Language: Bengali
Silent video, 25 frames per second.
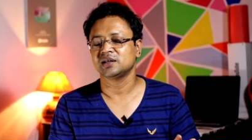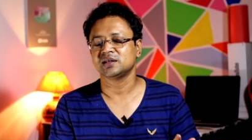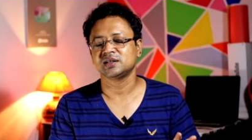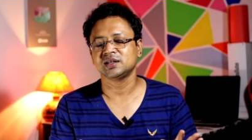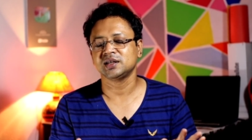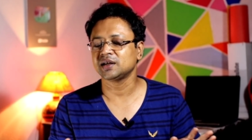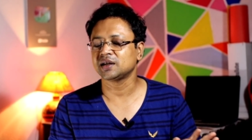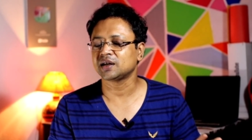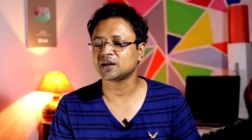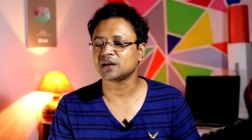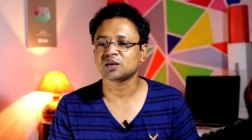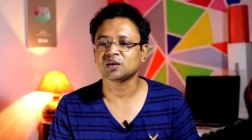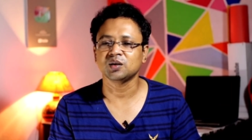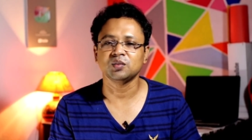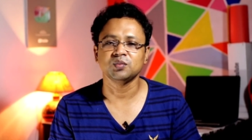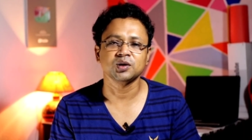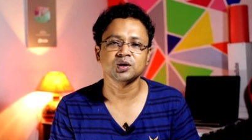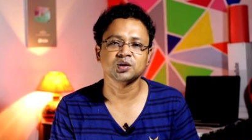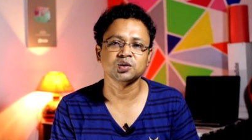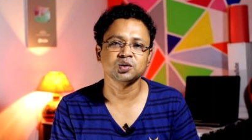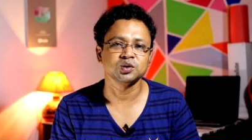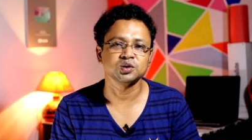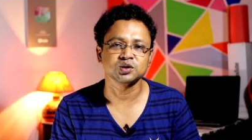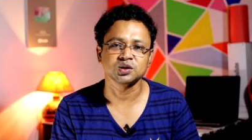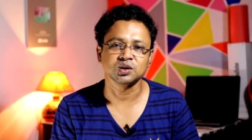সেটা কমার
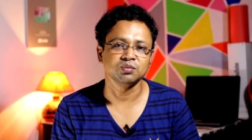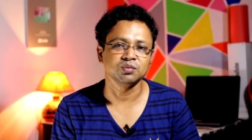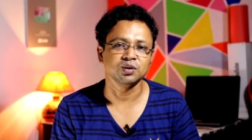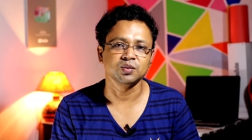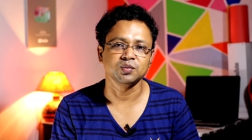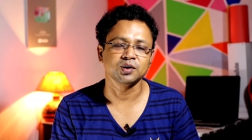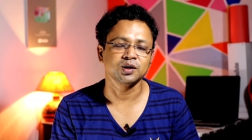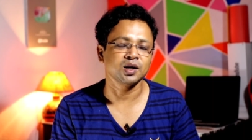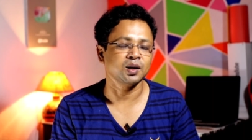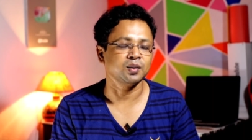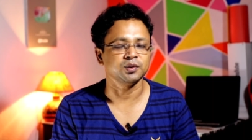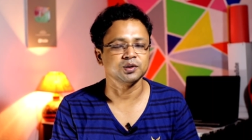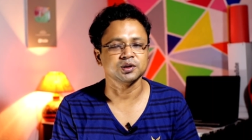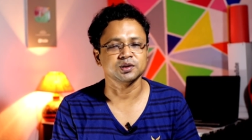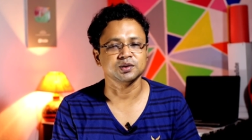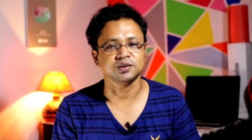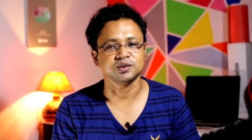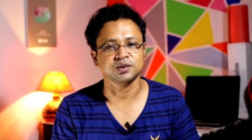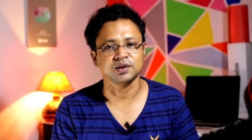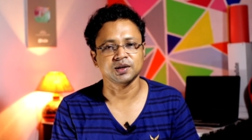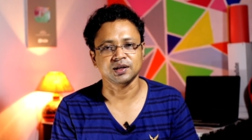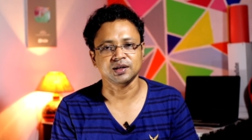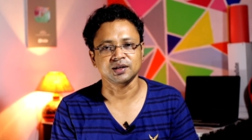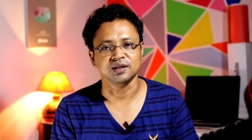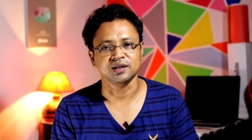কোনো সম্ভাবনা আপাতত
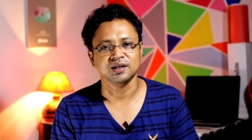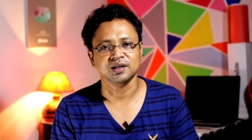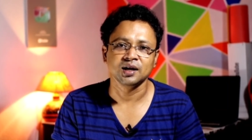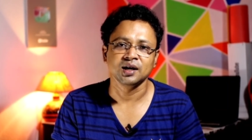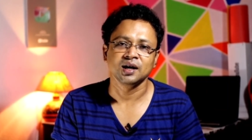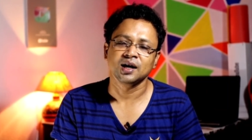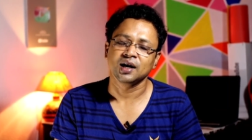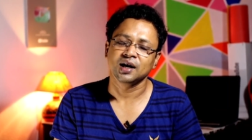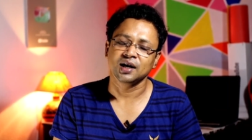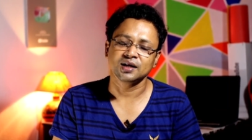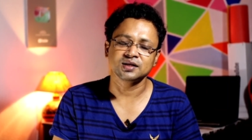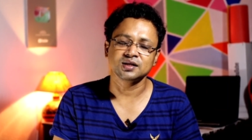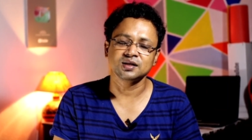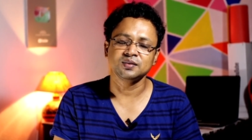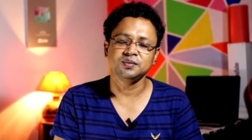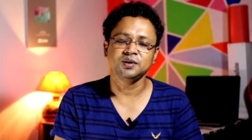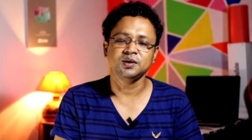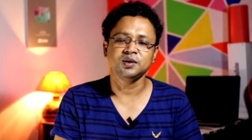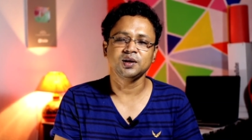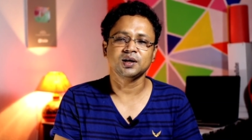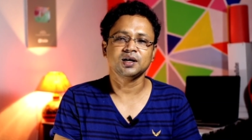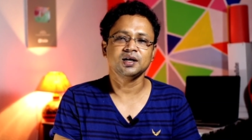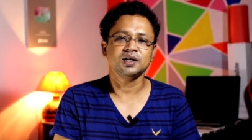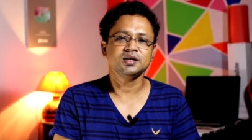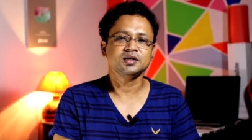নেই আজকের
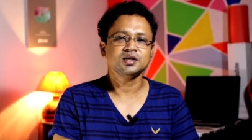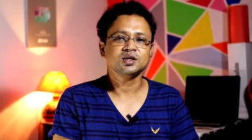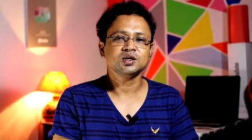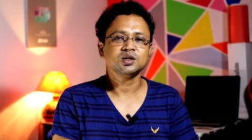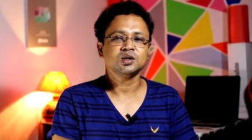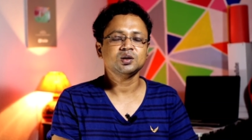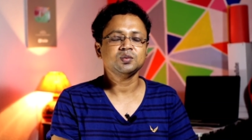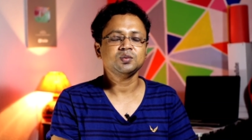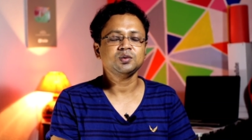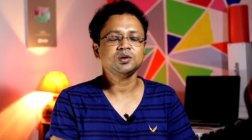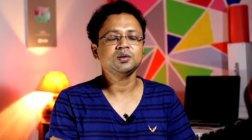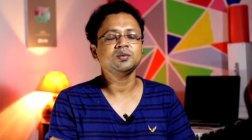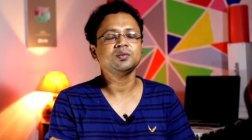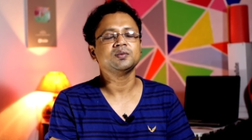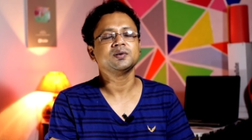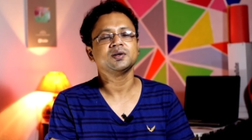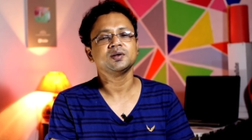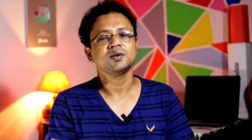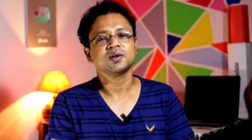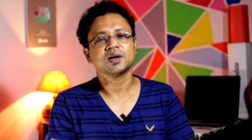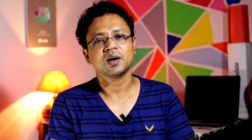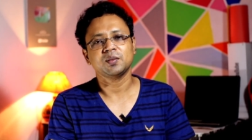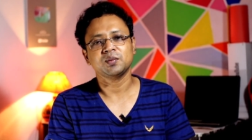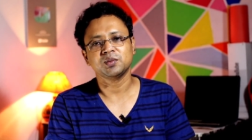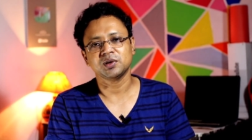ভিডিও এখানেই শেষ করবো
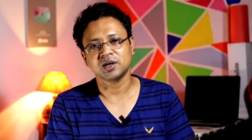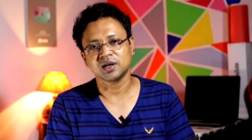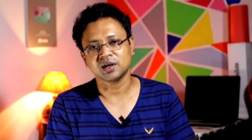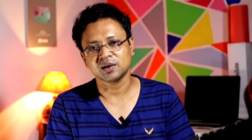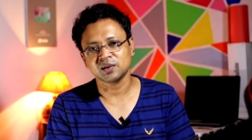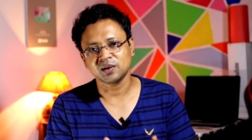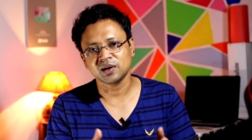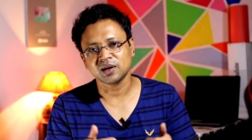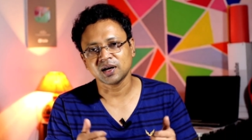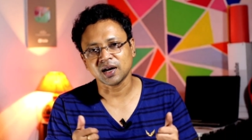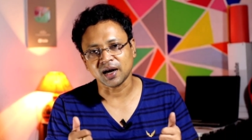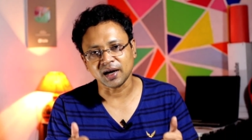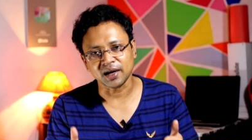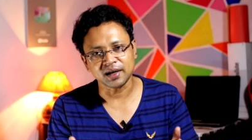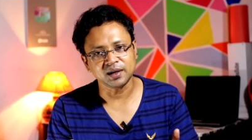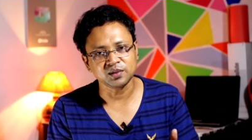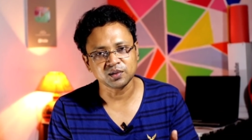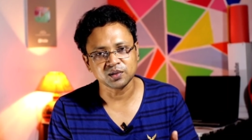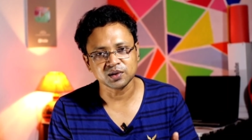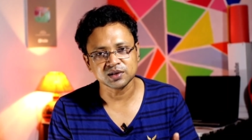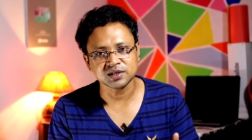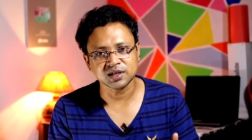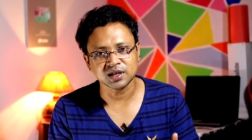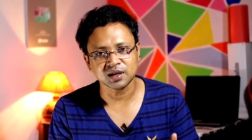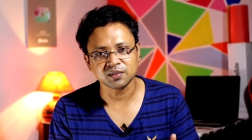ভিডিও কেমন লাগলো লাইক
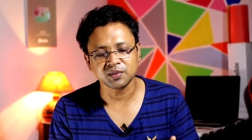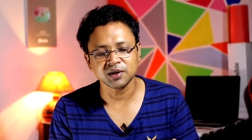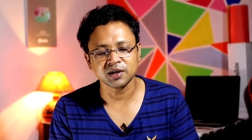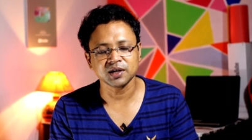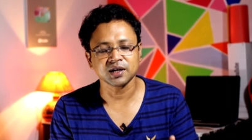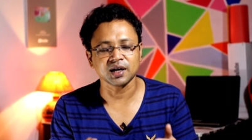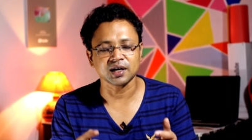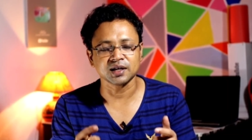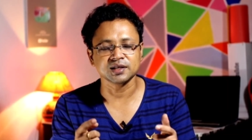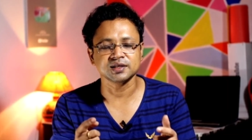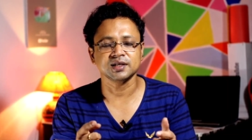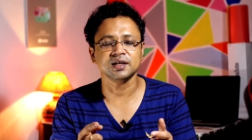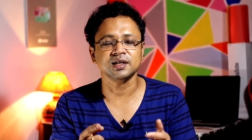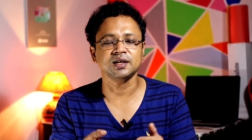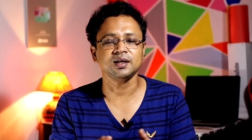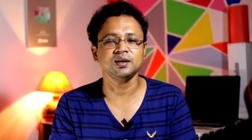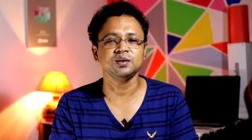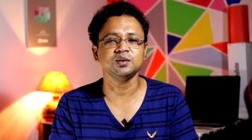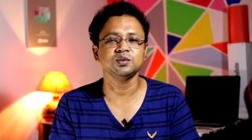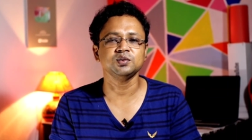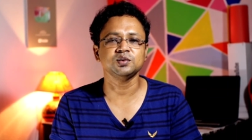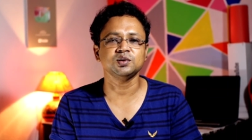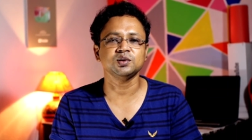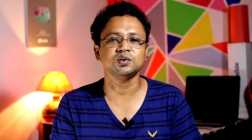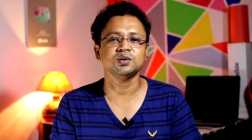করে জানাবেন আর চ্যানেলে
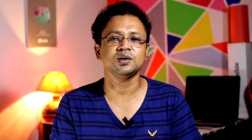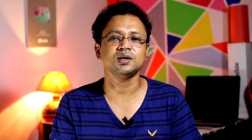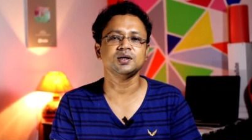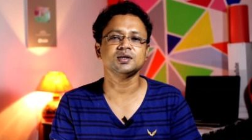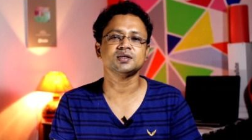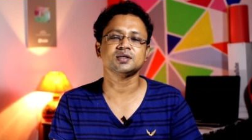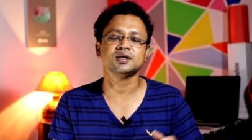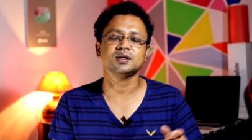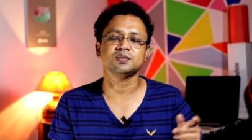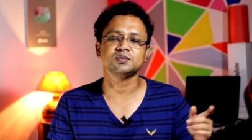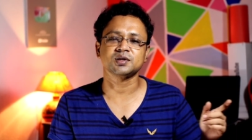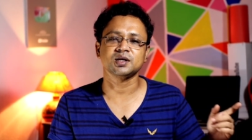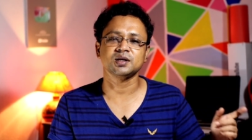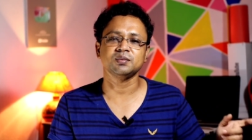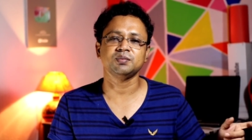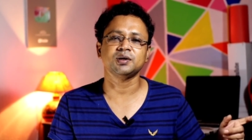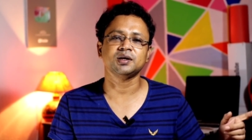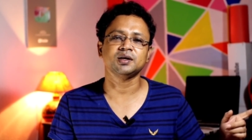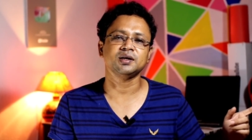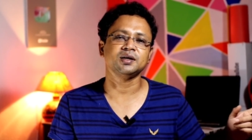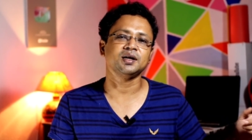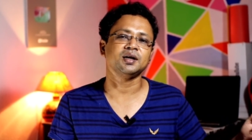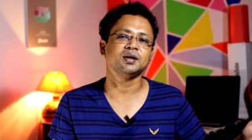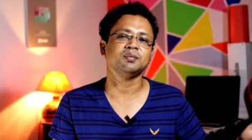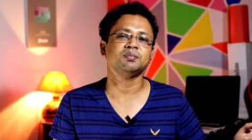নতুন হলে সাবস্ক্রাইব
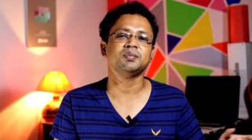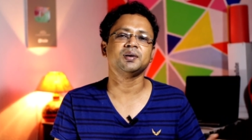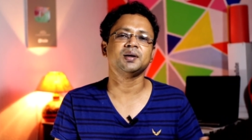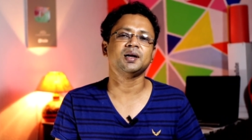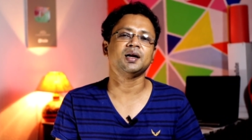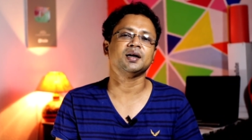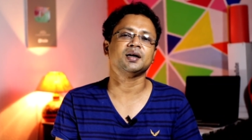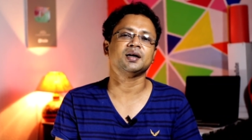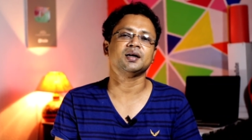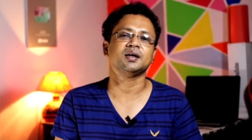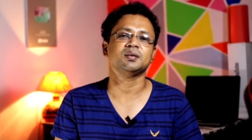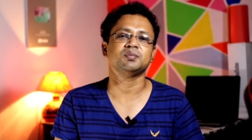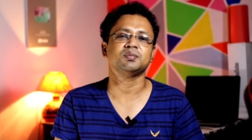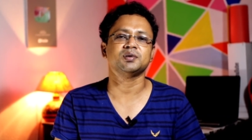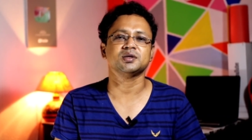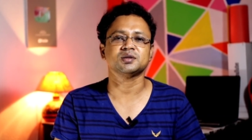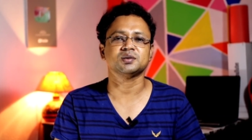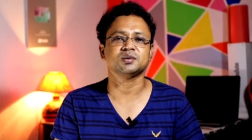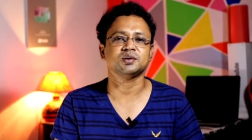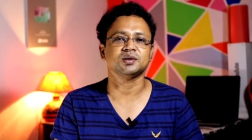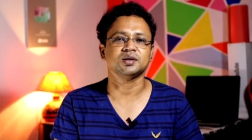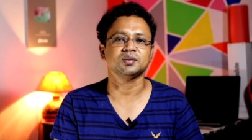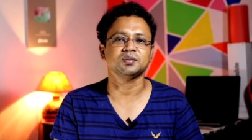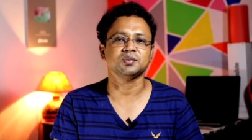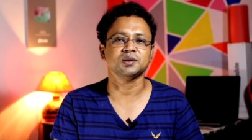বাটনটা আর বেল আইকনটা প্রেস
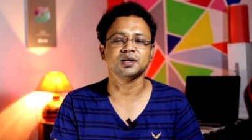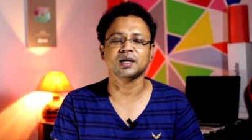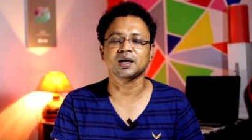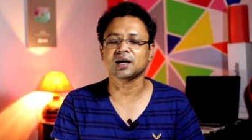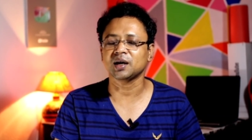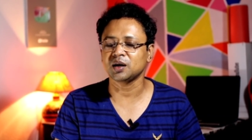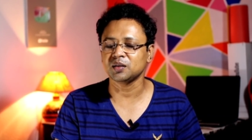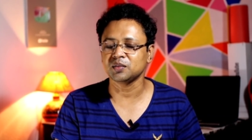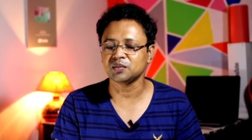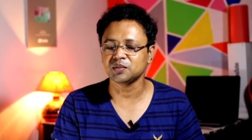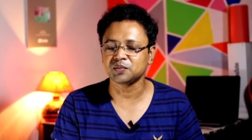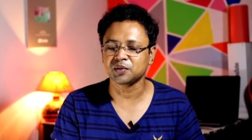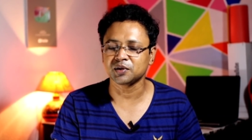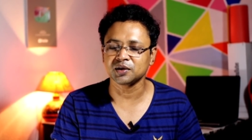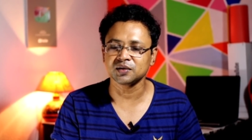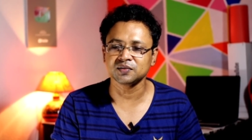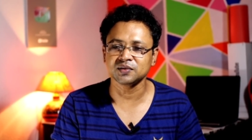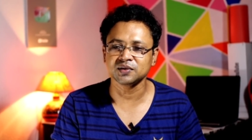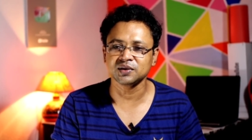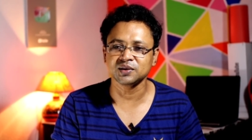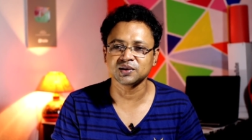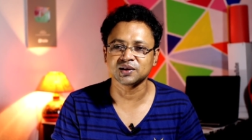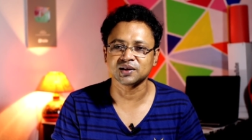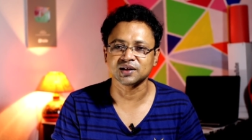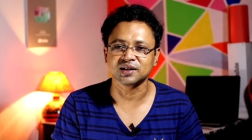করে দেবেন দেখা হবে পরের
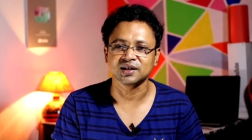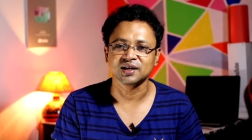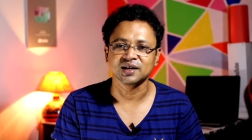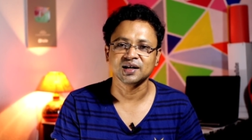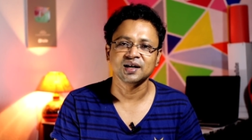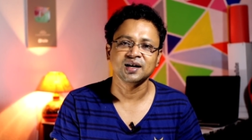ভিডিওতে